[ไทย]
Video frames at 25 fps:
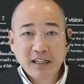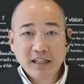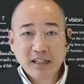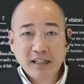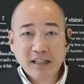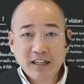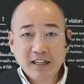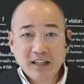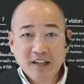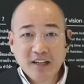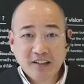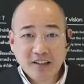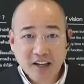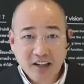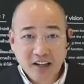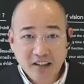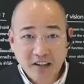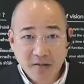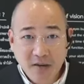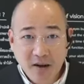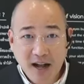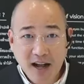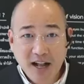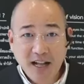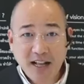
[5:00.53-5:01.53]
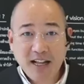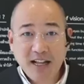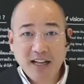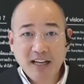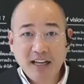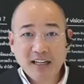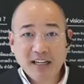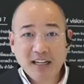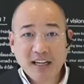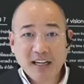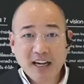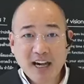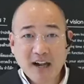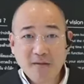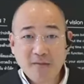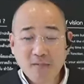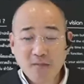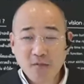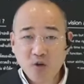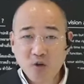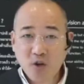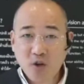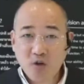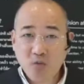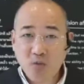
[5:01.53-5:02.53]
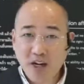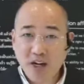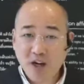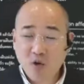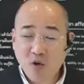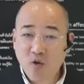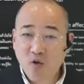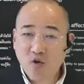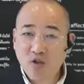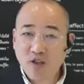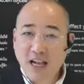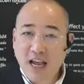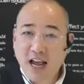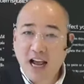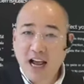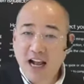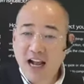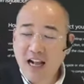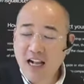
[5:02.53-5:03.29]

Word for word: แล้วก็ใส่สบายนะครับ โดยวัดองศา